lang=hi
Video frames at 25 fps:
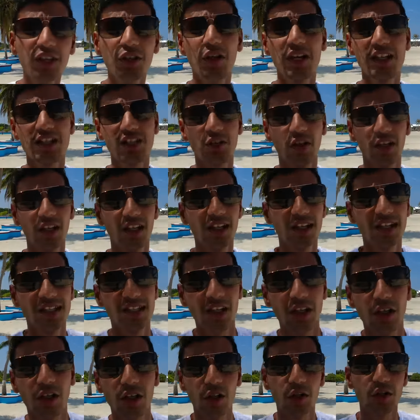एक यूएस डॉलर
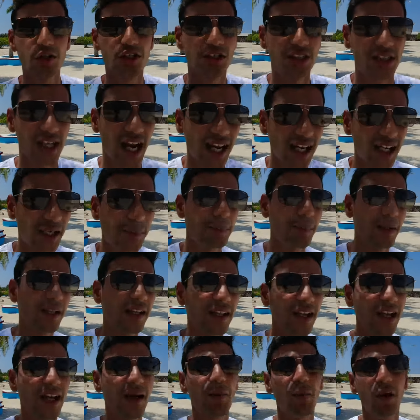इज इक्वल टू साढ़े
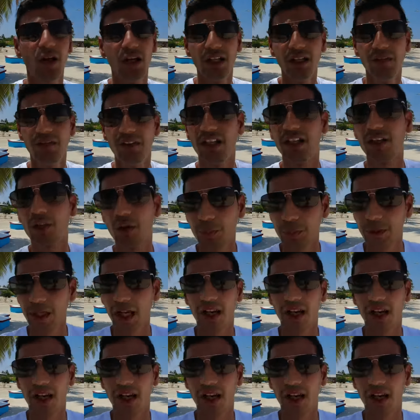पंद्रह मॉलडिवियन